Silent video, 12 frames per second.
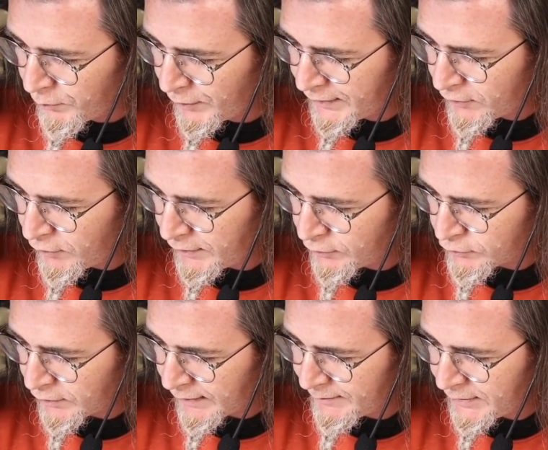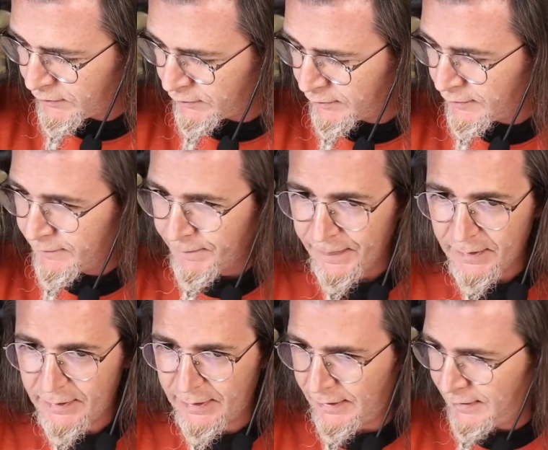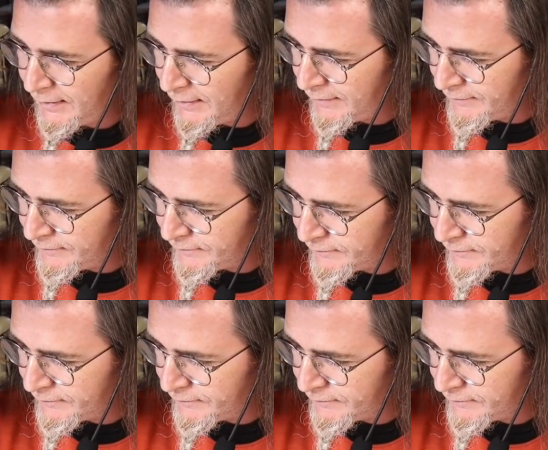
o puede coger otro camino que,